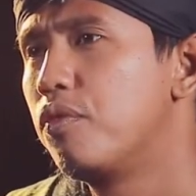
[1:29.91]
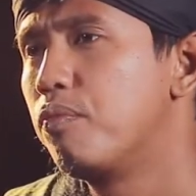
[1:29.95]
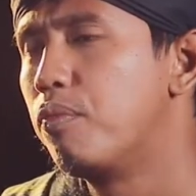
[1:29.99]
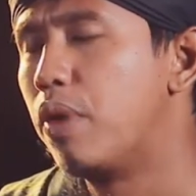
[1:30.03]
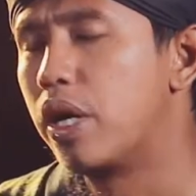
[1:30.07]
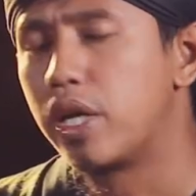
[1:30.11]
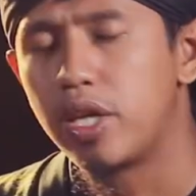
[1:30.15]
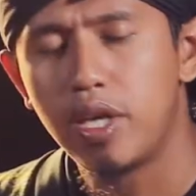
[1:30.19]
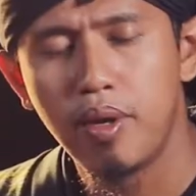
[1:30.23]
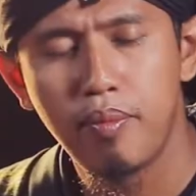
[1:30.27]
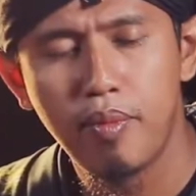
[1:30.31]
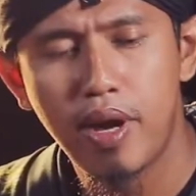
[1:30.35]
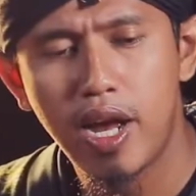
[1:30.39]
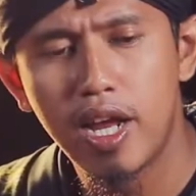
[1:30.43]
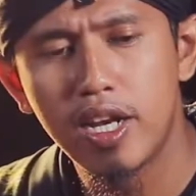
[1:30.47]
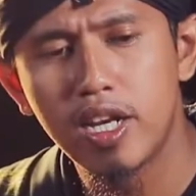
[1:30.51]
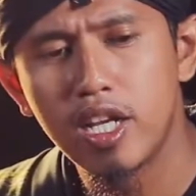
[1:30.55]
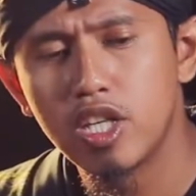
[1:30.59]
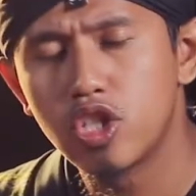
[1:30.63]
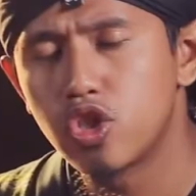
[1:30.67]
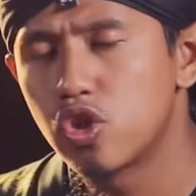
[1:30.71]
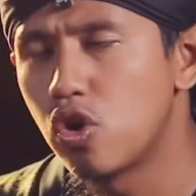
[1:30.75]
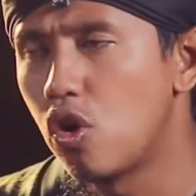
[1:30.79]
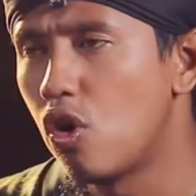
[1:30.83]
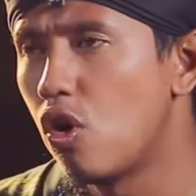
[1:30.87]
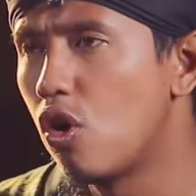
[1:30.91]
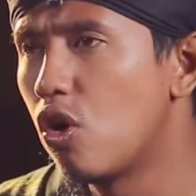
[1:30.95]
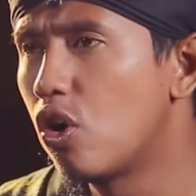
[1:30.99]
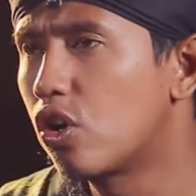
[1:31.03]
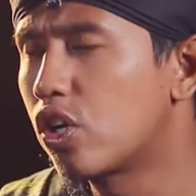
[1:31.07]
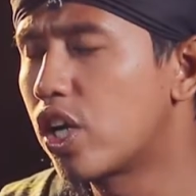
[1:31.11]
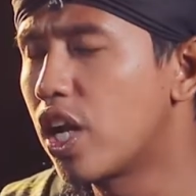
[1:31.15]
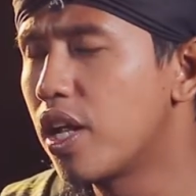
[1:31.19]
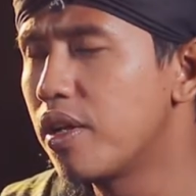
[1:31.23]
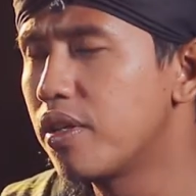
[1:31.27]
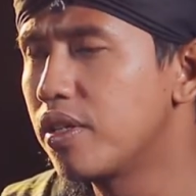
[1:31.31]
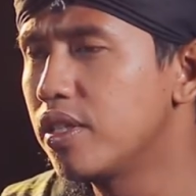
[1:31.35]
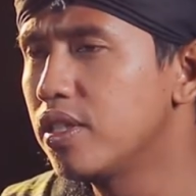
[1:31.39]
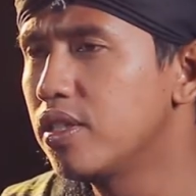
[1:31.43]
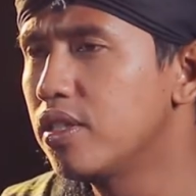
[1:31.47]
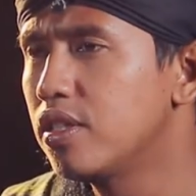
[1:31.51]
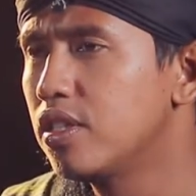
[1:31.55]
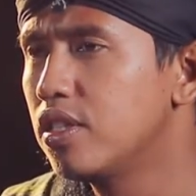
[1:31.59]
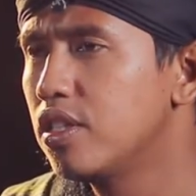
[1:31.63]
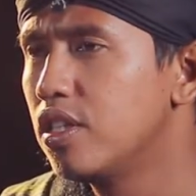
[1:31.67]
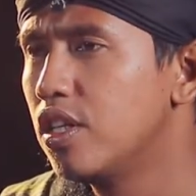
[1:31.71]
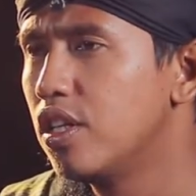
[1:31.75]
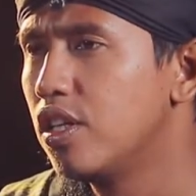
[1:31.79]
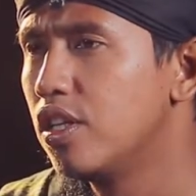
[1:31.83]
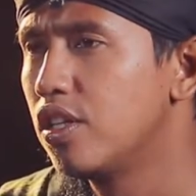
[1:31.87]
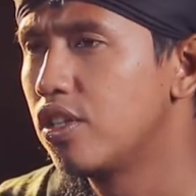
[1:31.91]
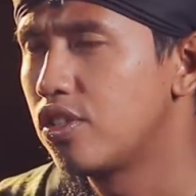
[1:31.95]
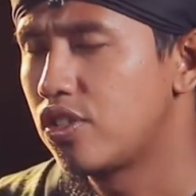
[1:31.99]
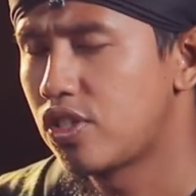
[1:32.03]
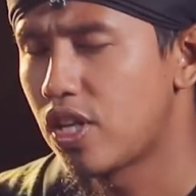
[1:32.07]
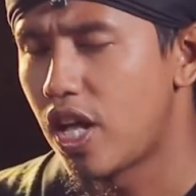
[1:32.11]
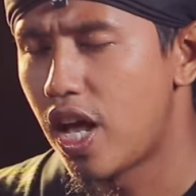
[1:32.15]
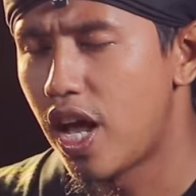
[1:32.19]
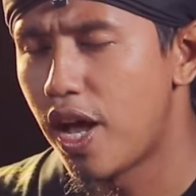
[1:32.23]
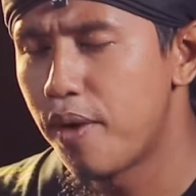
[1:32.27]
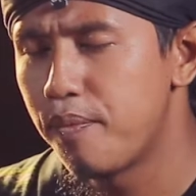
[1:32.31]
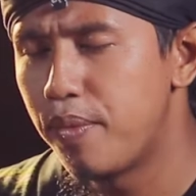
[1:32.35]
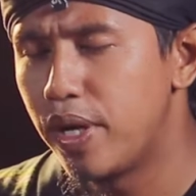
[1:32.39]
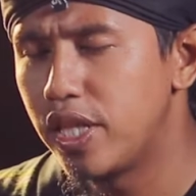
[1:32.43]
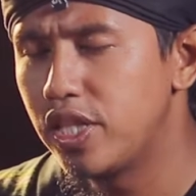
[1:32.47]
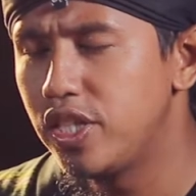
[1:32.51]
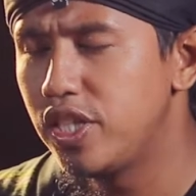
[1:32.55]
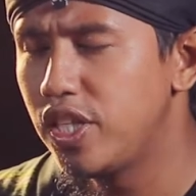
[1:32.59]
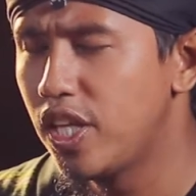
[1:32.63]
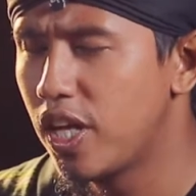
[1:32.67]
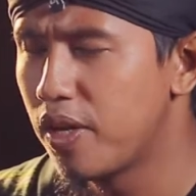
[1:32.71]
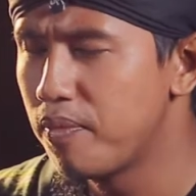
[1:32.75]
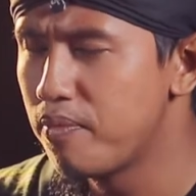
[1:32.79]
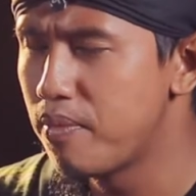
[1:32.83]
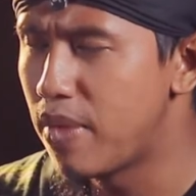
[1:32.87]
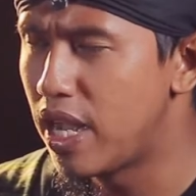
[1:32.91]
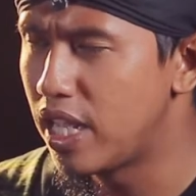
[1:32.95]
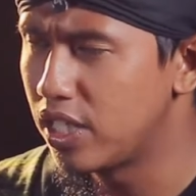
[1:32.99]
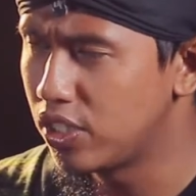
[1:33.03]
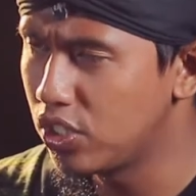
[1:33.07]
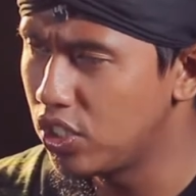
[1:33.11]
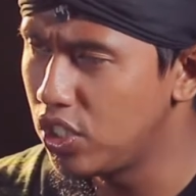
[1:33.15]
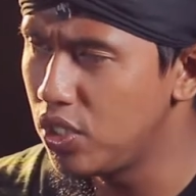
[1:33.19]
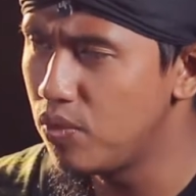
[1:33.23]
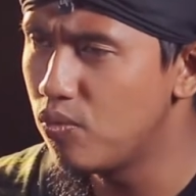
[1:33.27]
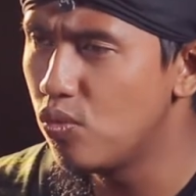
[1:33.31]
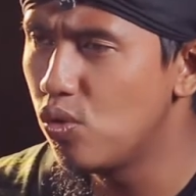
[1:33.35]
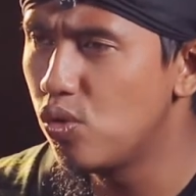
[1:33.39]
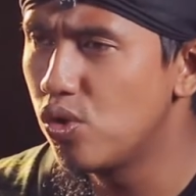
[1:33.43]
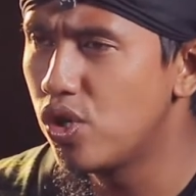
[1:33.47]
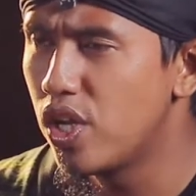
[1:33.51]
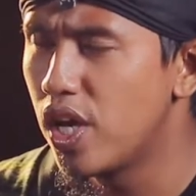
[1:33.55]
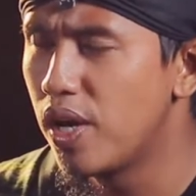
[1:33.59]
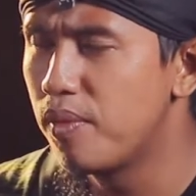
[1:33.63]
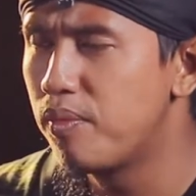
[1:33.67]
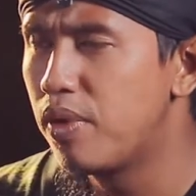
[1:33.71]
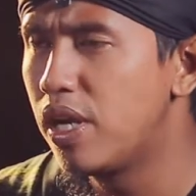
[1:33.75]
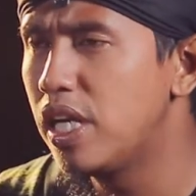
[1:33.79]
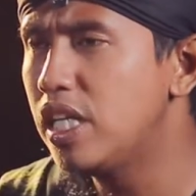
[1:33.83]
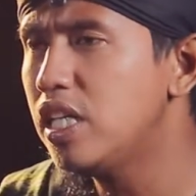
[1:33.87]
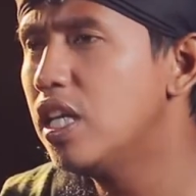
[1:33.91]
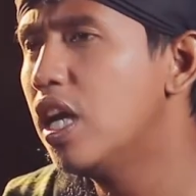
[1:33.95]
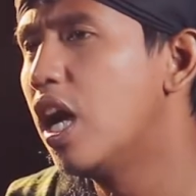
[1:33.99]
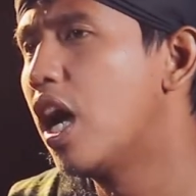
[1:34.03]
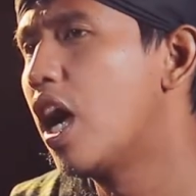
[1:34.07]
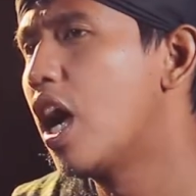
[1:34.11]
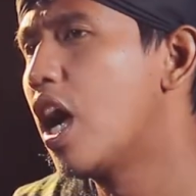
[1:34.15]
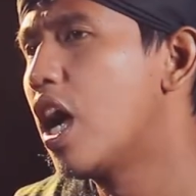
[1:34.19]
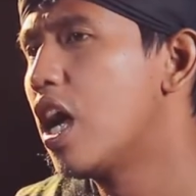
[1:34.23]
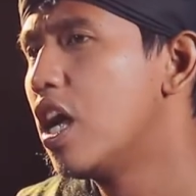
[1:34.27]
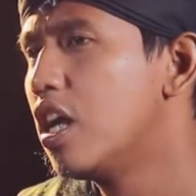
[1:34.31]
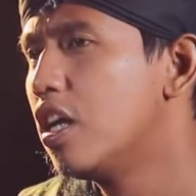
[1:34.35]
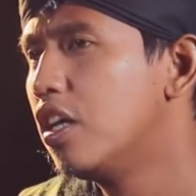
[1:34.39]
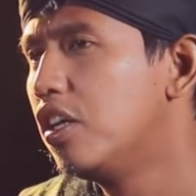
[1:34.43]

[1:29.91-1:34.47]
bagaimana seorang sahabat yang masih muda belia